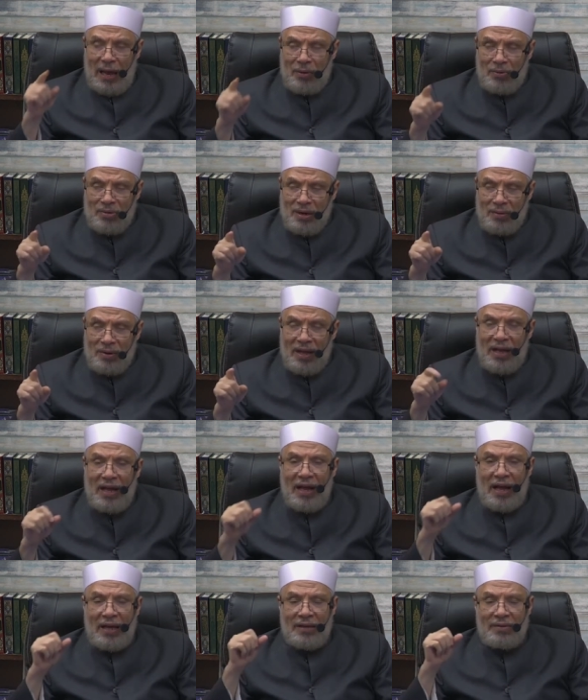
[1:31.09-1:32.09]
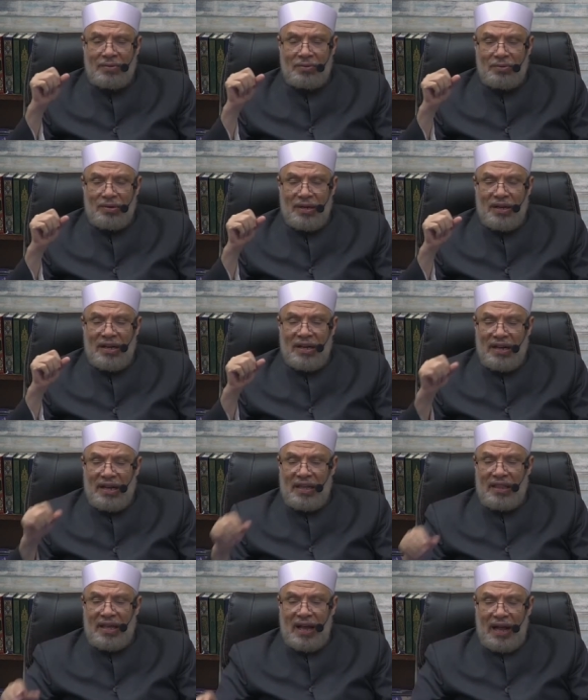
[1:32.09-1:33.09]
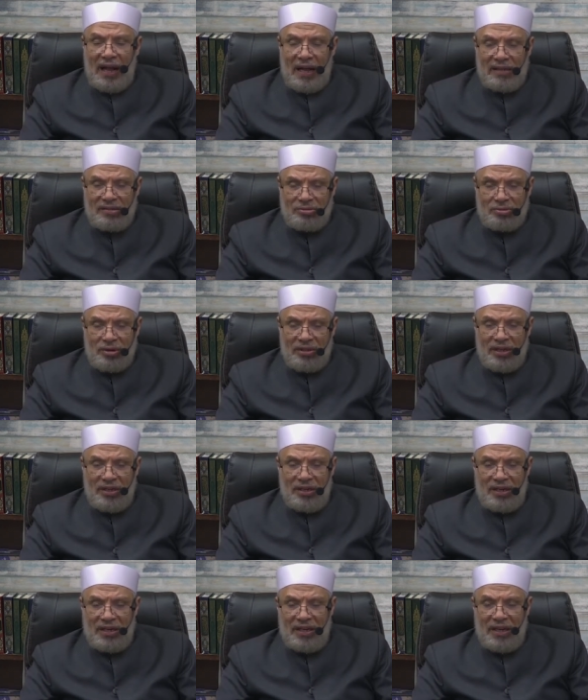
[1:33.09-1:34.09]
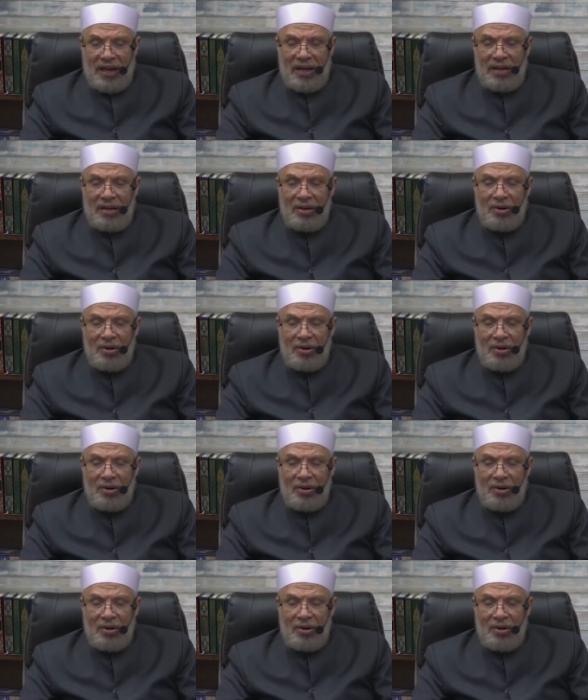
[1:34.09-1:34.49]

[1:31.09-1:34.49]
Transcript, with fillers: أو نواها عنه إذا حسنت النية